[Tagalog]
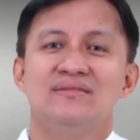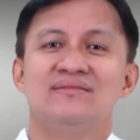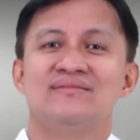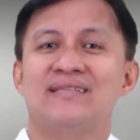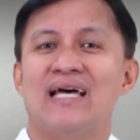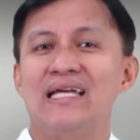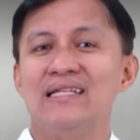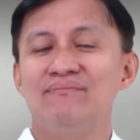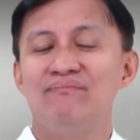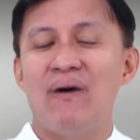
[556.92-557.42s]

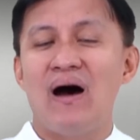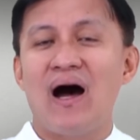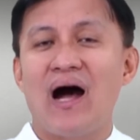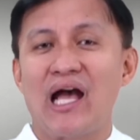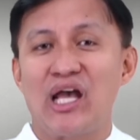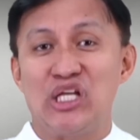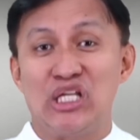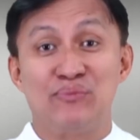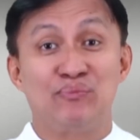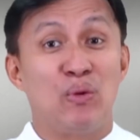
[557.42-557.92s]
Saan ba
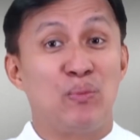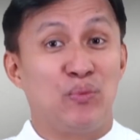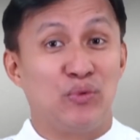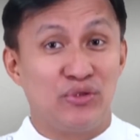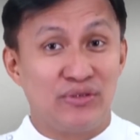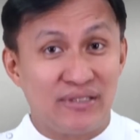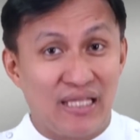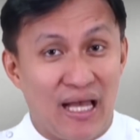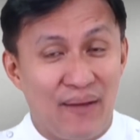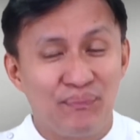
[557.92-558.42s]
kayo
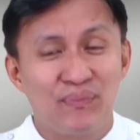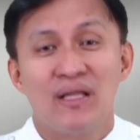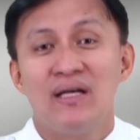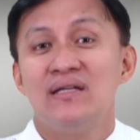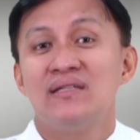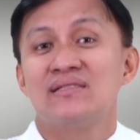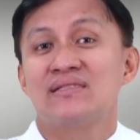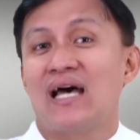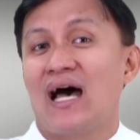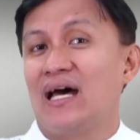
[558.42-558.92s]
nagpupunta?
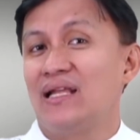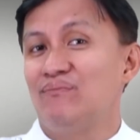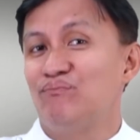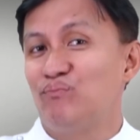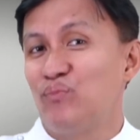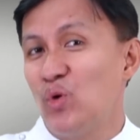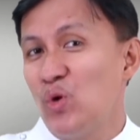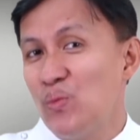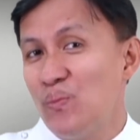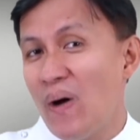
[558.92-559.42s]
Saan
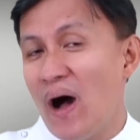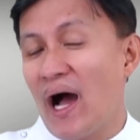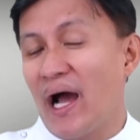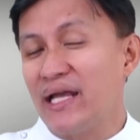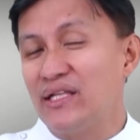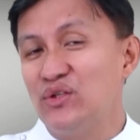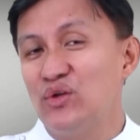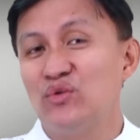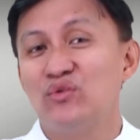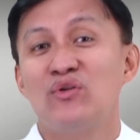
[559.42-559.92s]
po ba ang
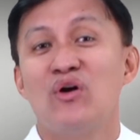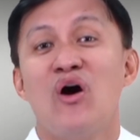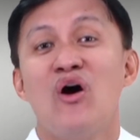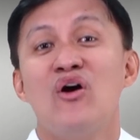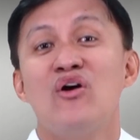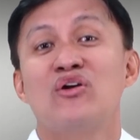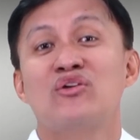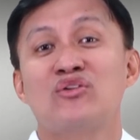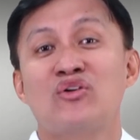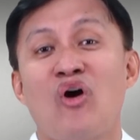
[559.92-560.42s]
inyong
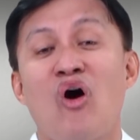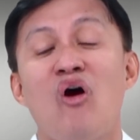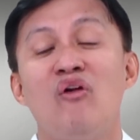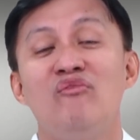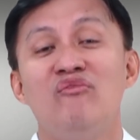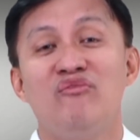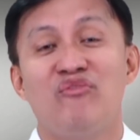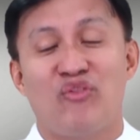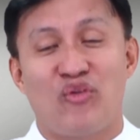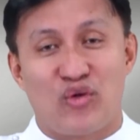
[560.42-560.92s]

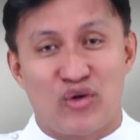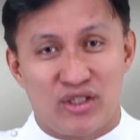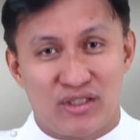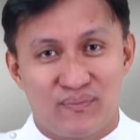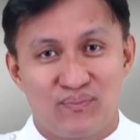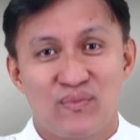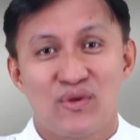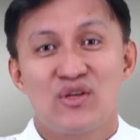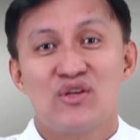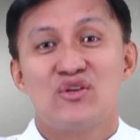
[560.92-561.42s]
comfort
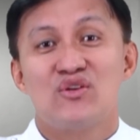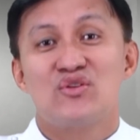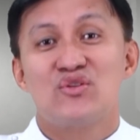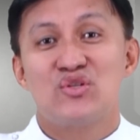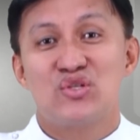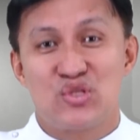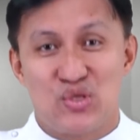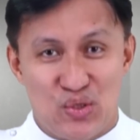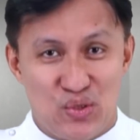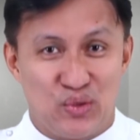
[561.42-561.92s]

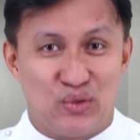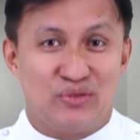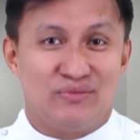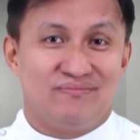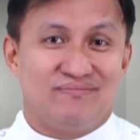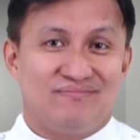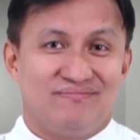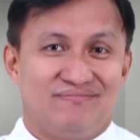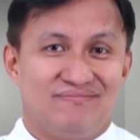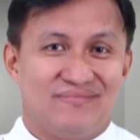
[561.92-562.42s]
zone?
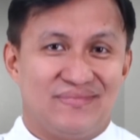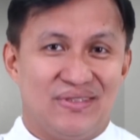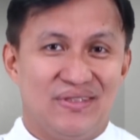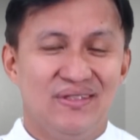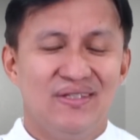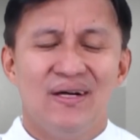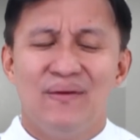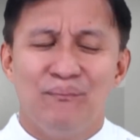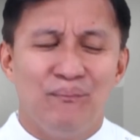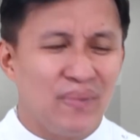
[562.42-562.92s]
No?
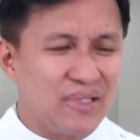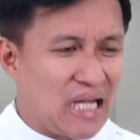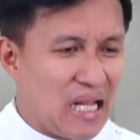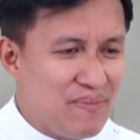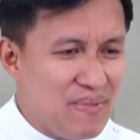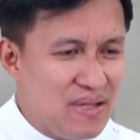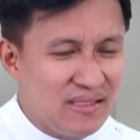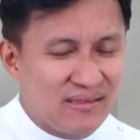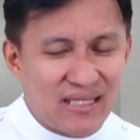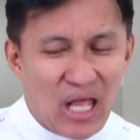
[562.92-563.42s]

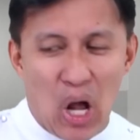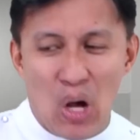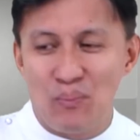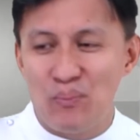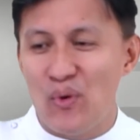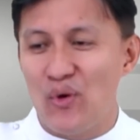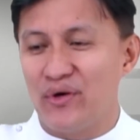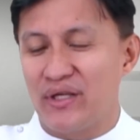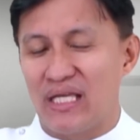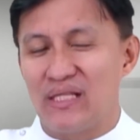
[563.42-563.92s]
Maraming tao
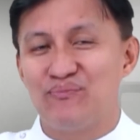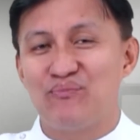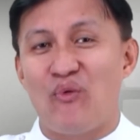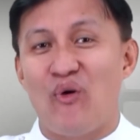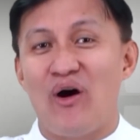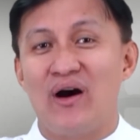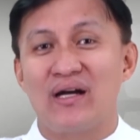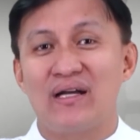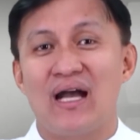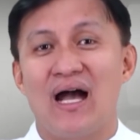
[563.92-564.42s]
po, yan po
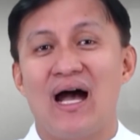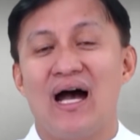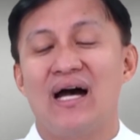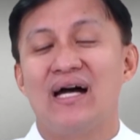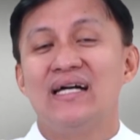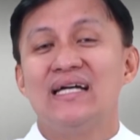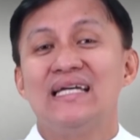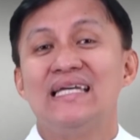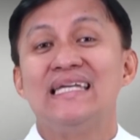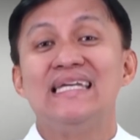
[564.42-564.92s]
ang uh,
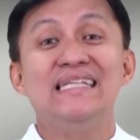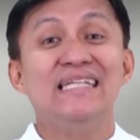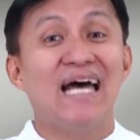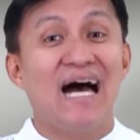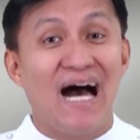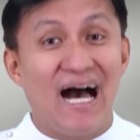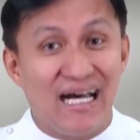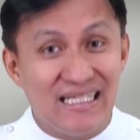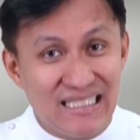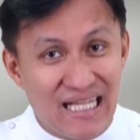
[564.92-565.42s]

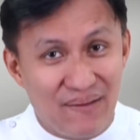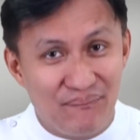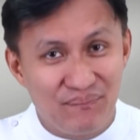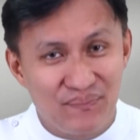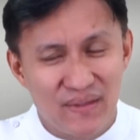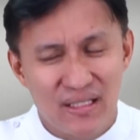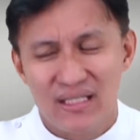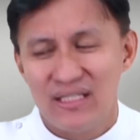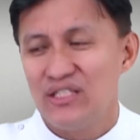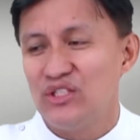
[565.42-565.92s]
hinahanap
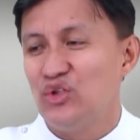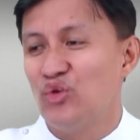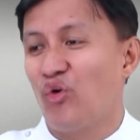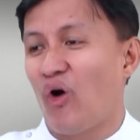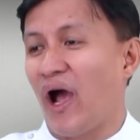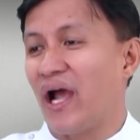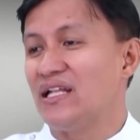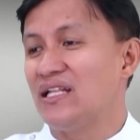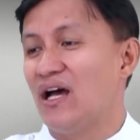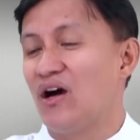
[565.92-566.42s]
yung
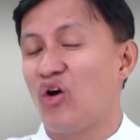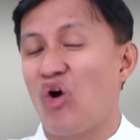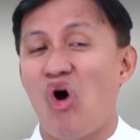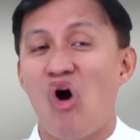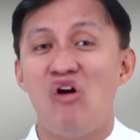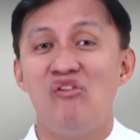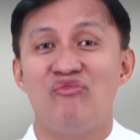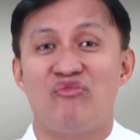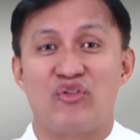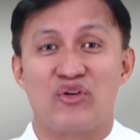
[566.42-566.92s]
kailang
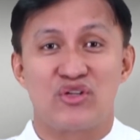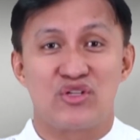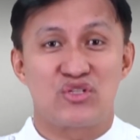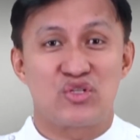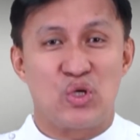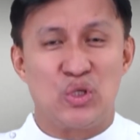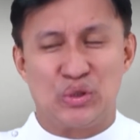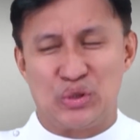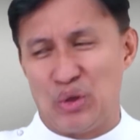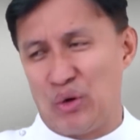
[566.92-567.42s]
comfort
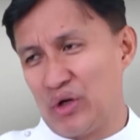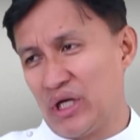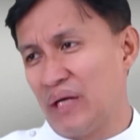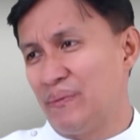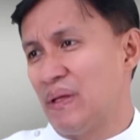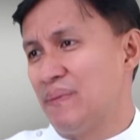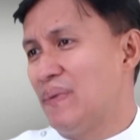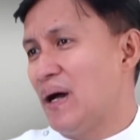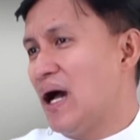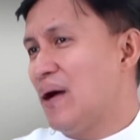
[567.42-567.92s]
zone. Kung kaya
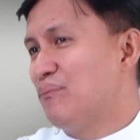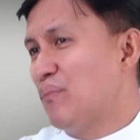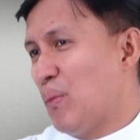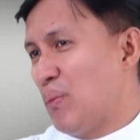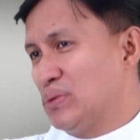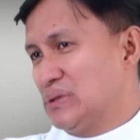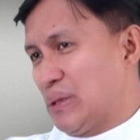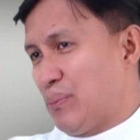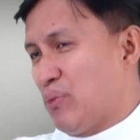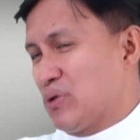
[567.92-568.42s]
may iba,
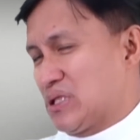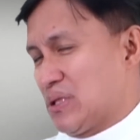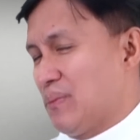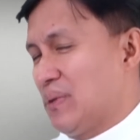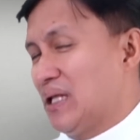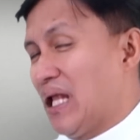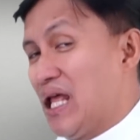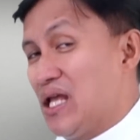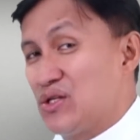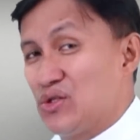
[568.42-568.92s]
pupunta po sa
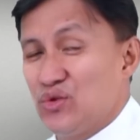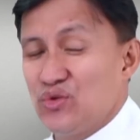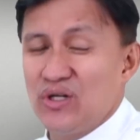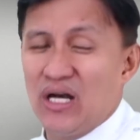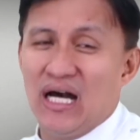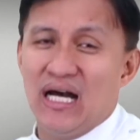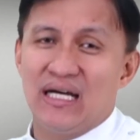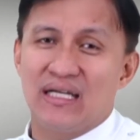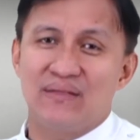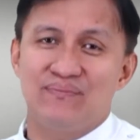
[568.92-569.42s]
malayong
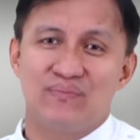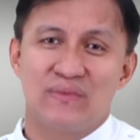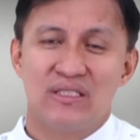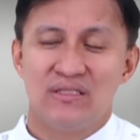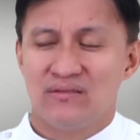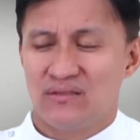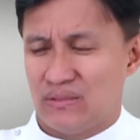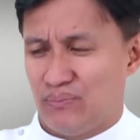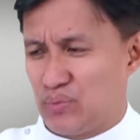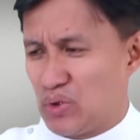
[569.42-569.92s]
lugar,
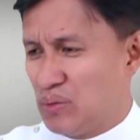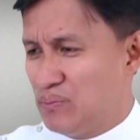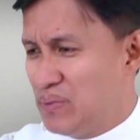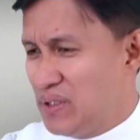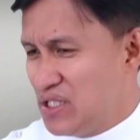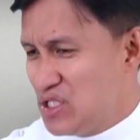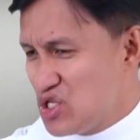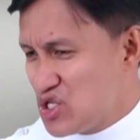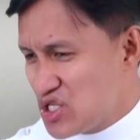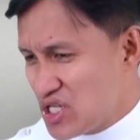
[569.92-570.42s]
sa
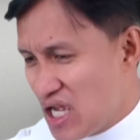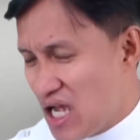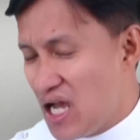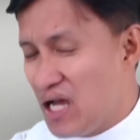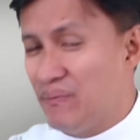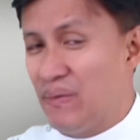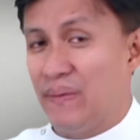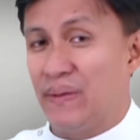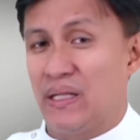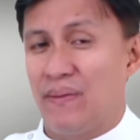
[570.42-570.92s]
probinsya,
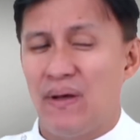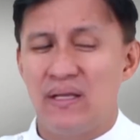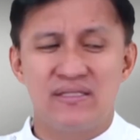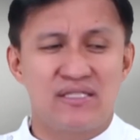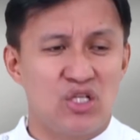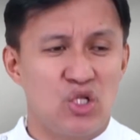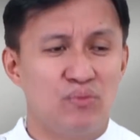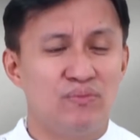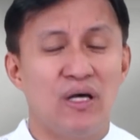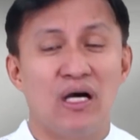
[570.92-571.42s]
may iba naman sa
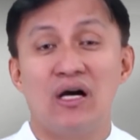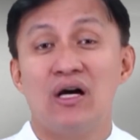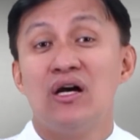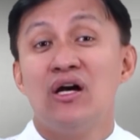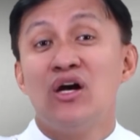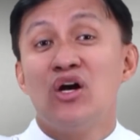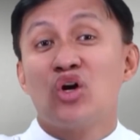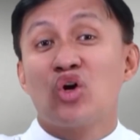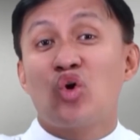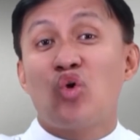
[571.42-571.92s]
loob ng
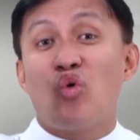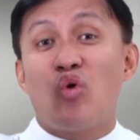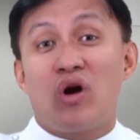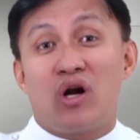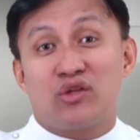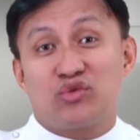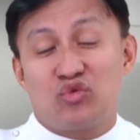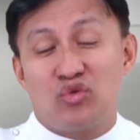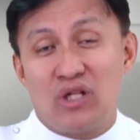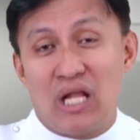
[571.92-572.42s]

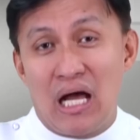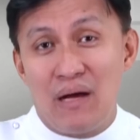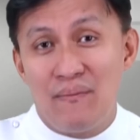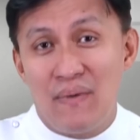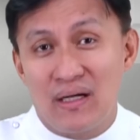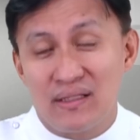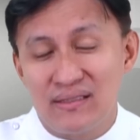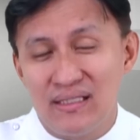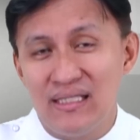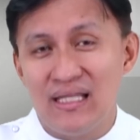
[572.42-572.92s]
kwarto
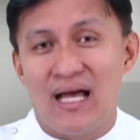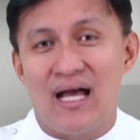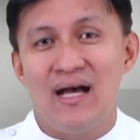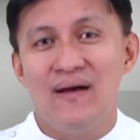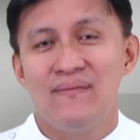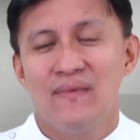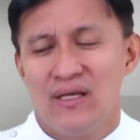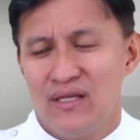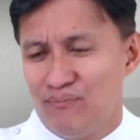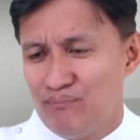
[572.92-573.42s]
lamang nila,
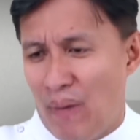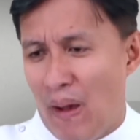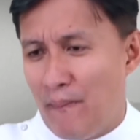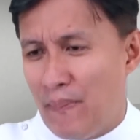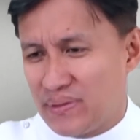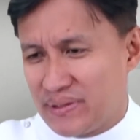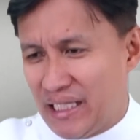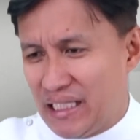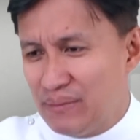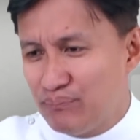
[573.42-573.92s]

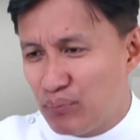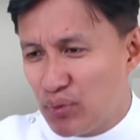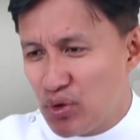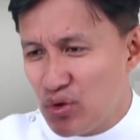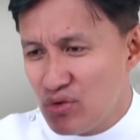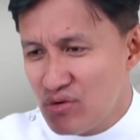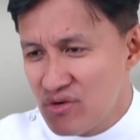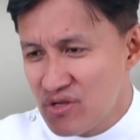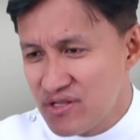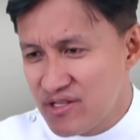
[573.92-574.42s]
papatayin po
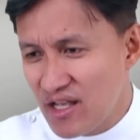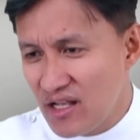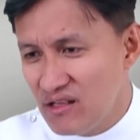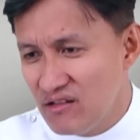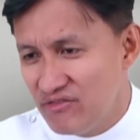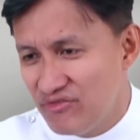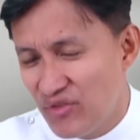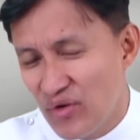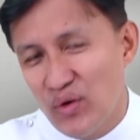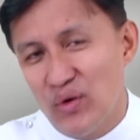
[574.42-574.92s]
yung
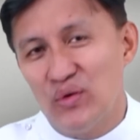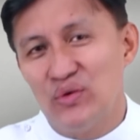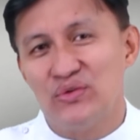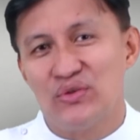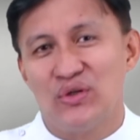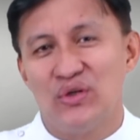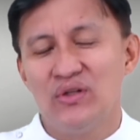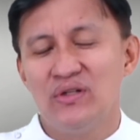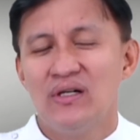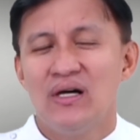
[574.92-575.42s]
cellphone,
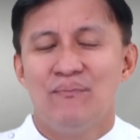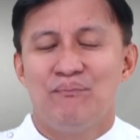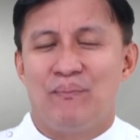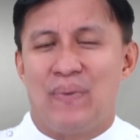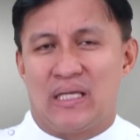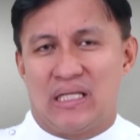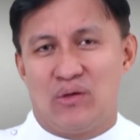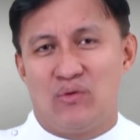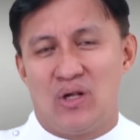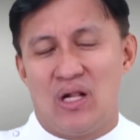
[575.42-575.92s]
no?
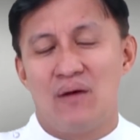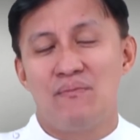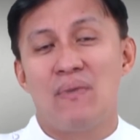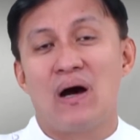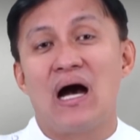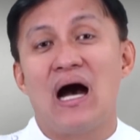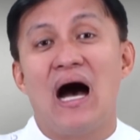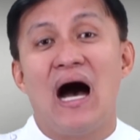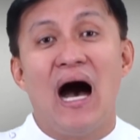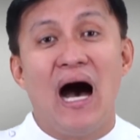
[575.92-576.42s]
Para walang
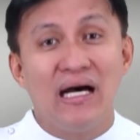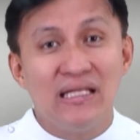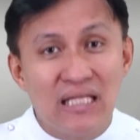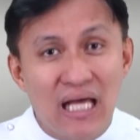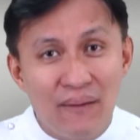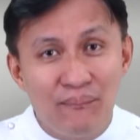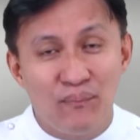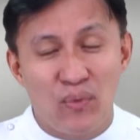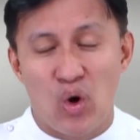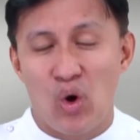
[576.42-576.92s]

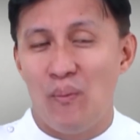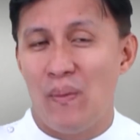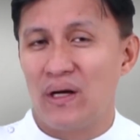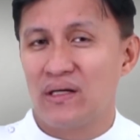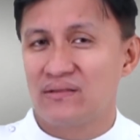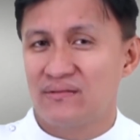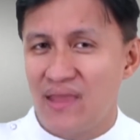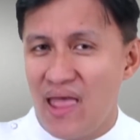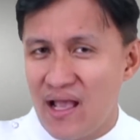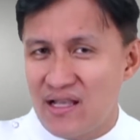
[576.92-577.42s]
makahanap o
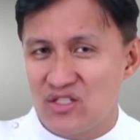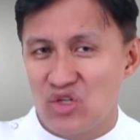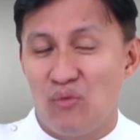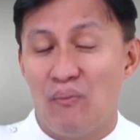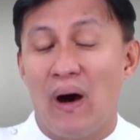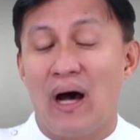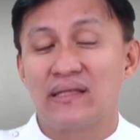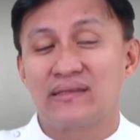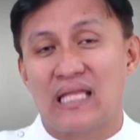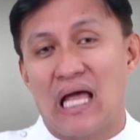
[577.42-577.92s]
mag-text o
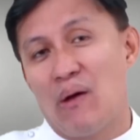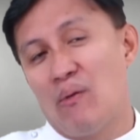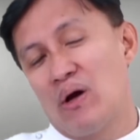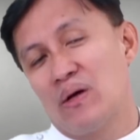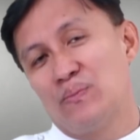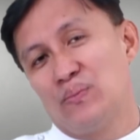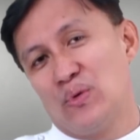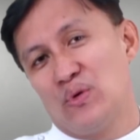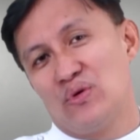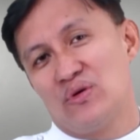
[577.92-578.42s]

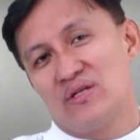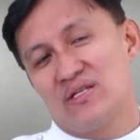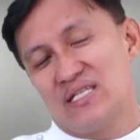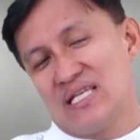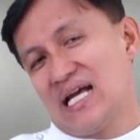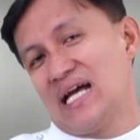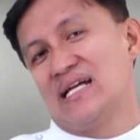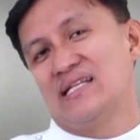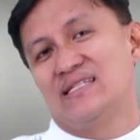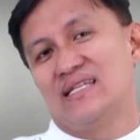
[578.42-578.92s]
makatawag po sa
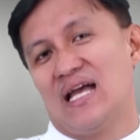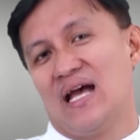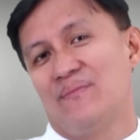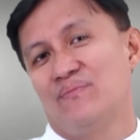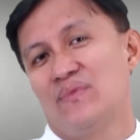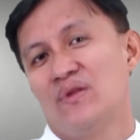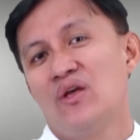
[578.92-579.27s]
kanya.